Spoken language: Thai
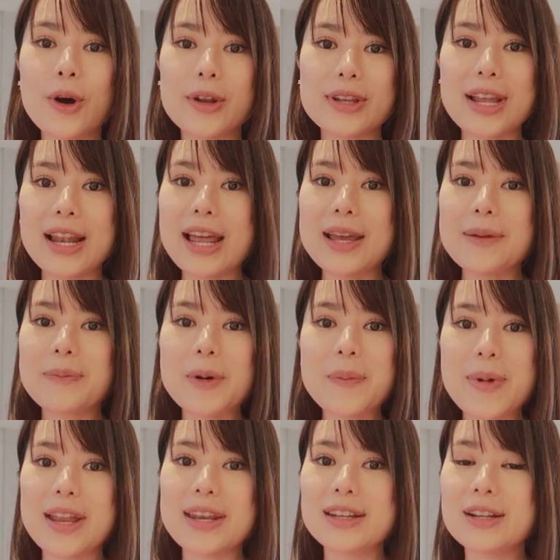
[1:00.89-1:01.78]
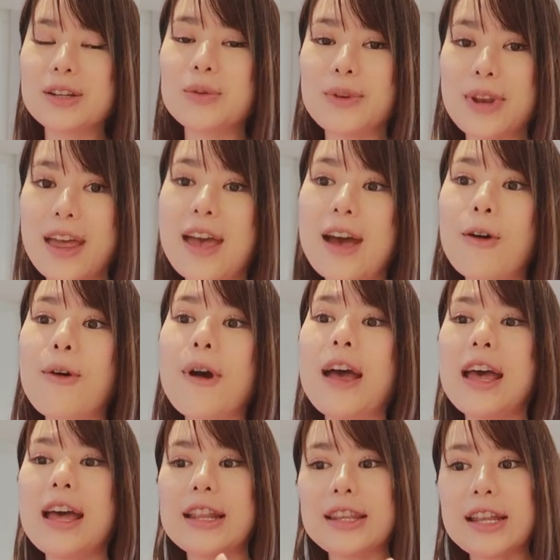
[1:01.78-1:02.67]
กรณ์อะไรประมาณนึงอยู่แล้ว
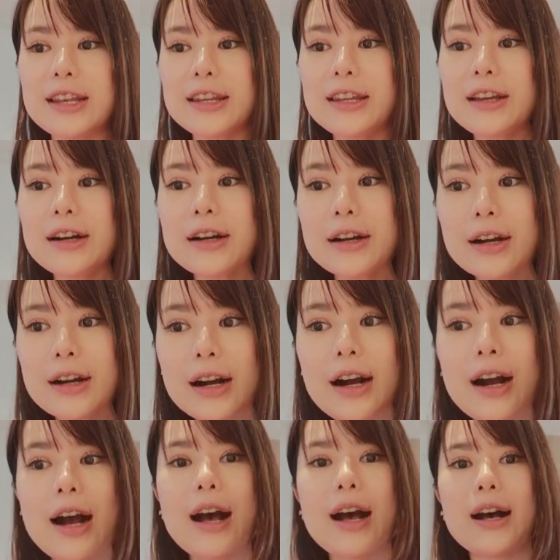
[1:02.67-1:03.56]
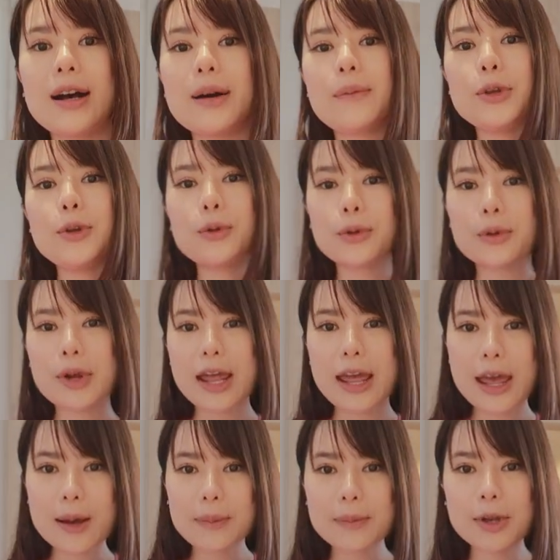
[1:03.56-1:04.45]
แต่นี่คือมาอยู่โรง
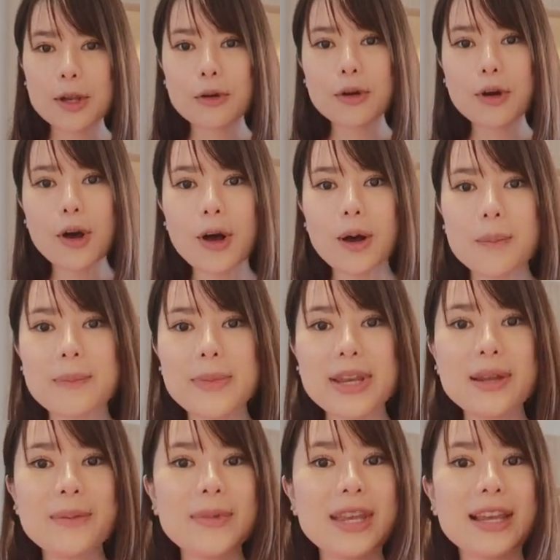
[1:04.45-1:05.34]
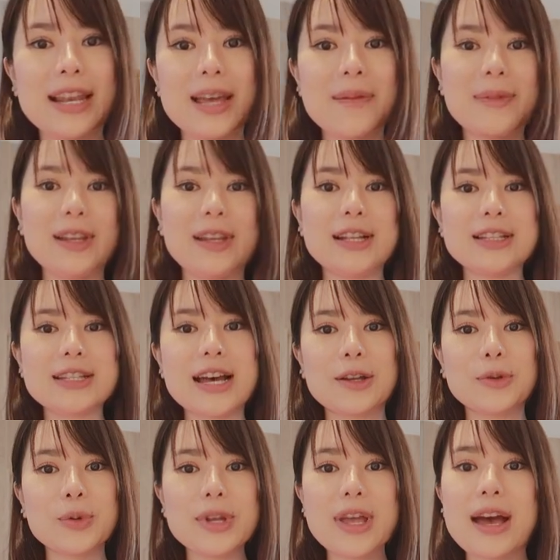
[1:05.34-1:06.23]
แรมแล้วก็ไม่ได้มีอะไรมาเลยจ้ะ
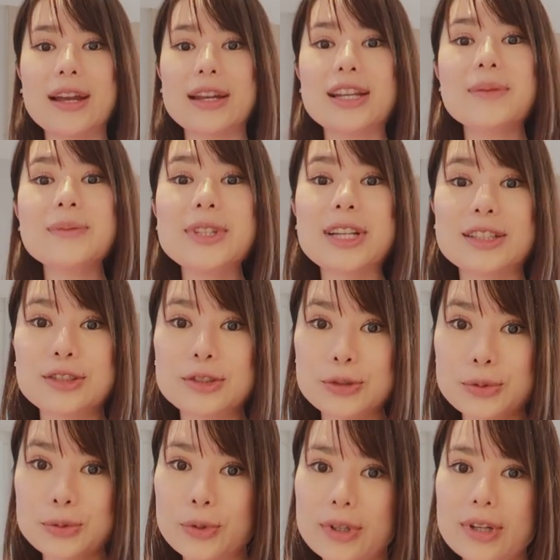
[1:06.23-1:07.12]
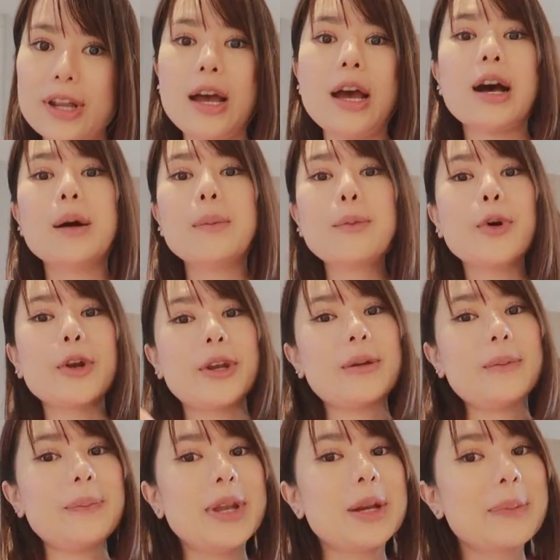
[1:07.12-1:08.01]
ทุกอย่างเริ่มจากศูนย์หมด
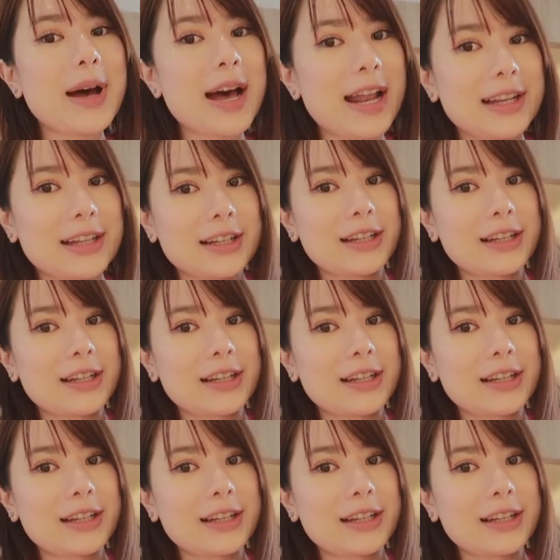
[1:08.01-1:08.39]
เป็นพัน